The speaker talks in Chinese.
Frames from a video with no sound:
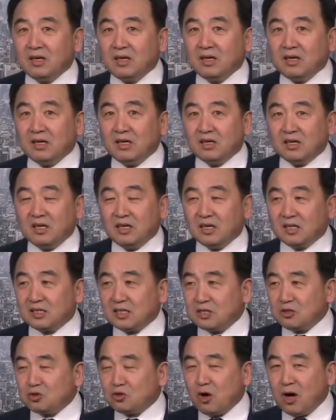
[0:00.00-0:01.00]
呃，
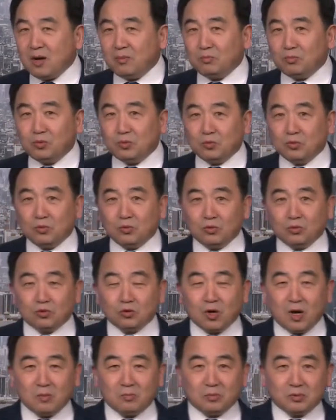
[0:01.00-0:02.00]
跟川普、
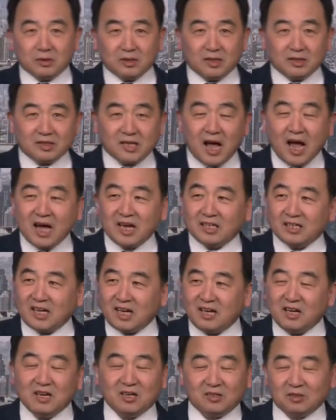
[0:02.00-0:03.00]
川普的太太，
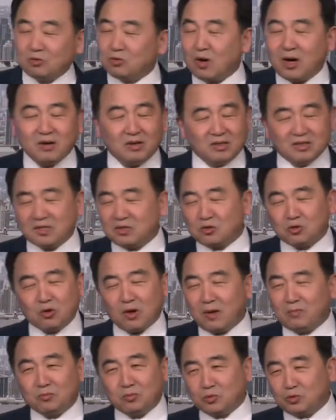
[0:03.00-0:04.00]
呃，川跟
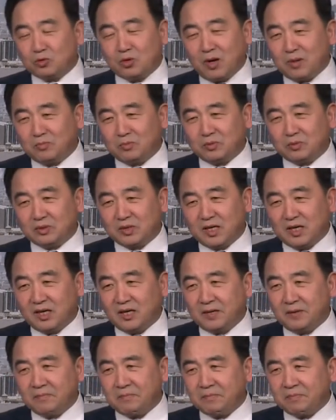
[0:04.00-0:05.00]
川普、川普
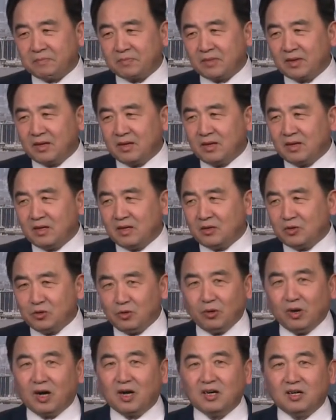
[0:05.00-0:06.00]
的
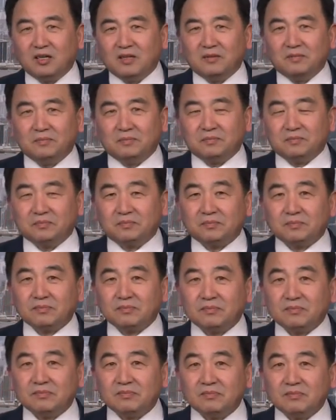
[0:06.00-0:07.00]
女儿
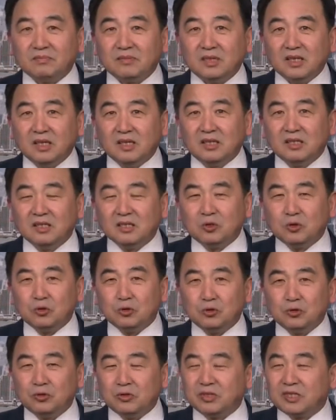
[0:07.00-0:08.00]
和
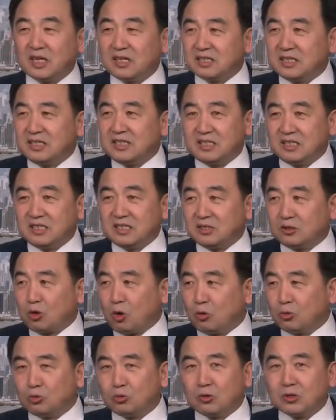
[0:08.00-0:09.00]
女婿等一起
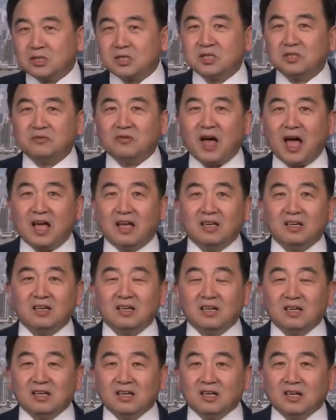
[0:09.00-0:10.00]
同桌吃饭。
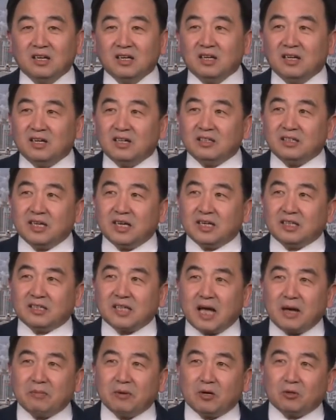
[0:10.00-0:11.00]
那个
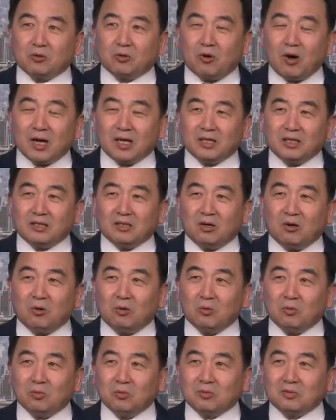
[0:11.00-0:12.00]
代表团里
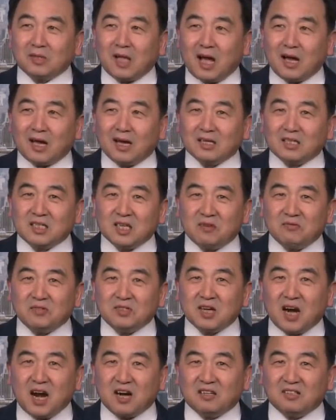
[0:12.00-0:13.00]
头，大概三分
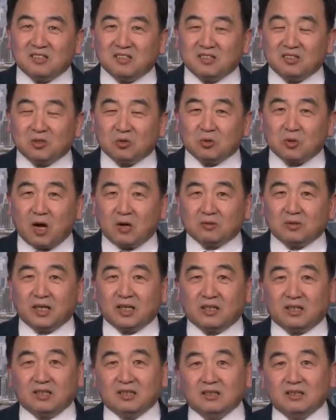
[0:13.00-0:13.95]
之二的人都搞定了，